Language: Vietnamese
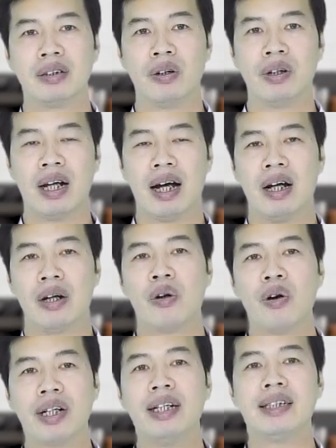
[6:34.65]
rồi là
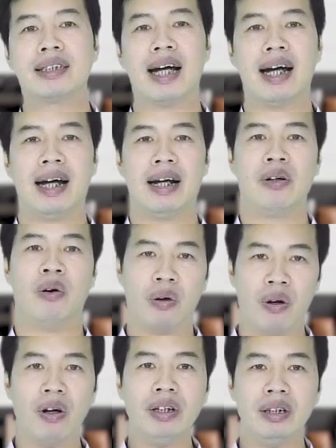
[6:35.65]
đôi khi trẻ đổ
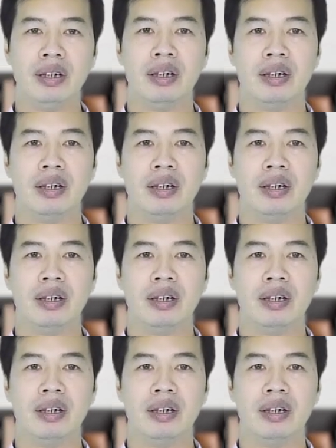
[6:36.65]
lỗi